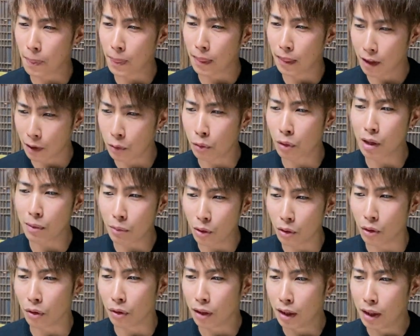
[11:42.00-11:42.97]
でこれ
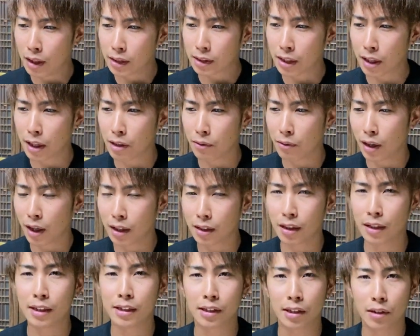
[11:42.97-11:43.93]
も最近分かっ
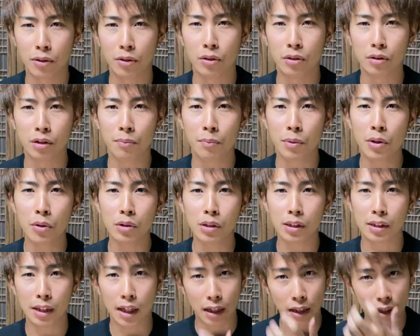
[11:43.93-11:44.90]
たんですけどその美容師
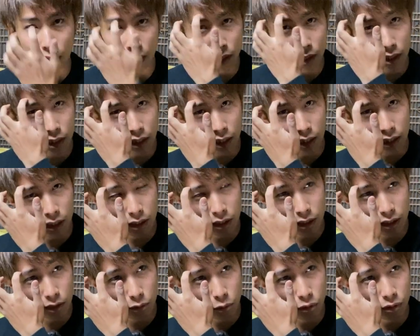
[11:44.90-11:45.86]
さんから
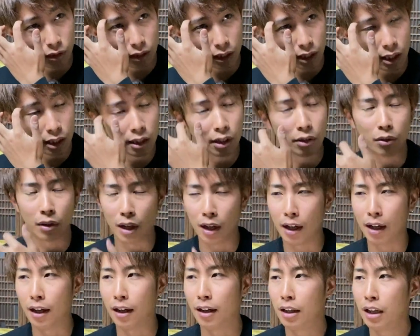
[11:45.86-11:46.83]
聞いたの
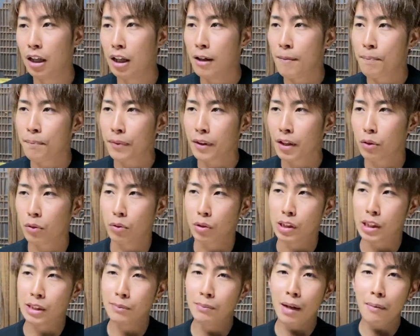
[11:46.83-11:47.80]
がこの
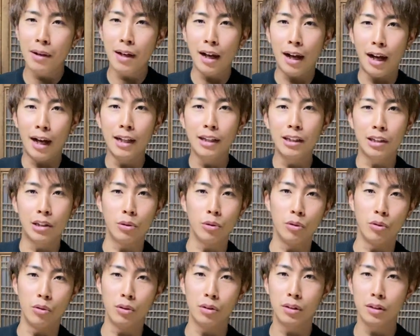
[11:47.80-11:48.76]
島原半
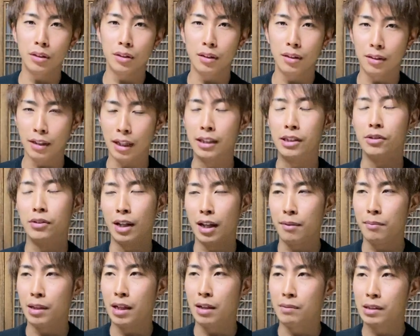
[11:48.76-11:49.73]
島なんですよね
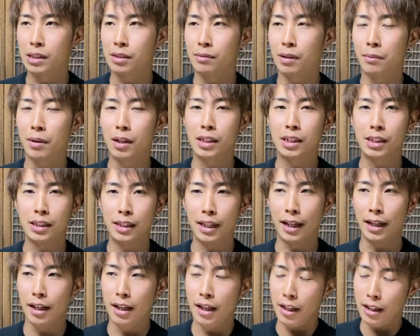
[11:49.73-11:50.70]
南島原市っ
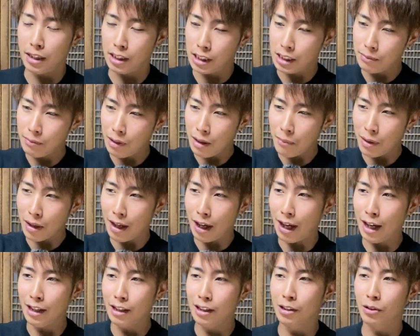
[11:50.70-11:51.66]
てで島原
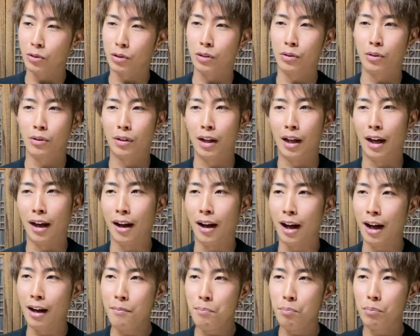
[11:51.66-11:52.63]
半島ってことは
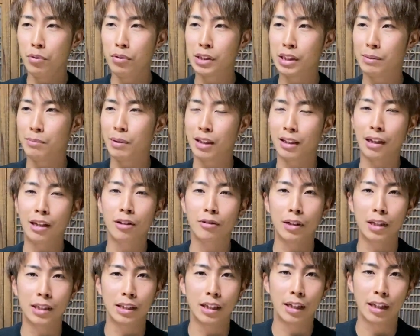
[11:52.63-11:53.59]
半分島って書く
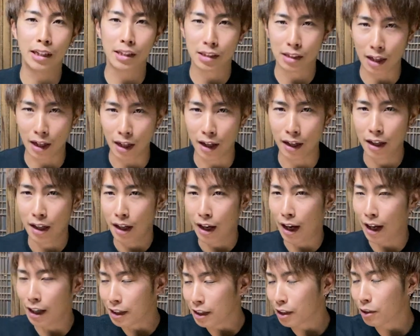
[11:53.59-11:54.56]
わけじゃないですか
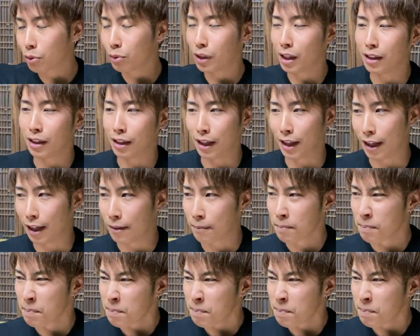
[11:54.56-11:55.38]
半島なんで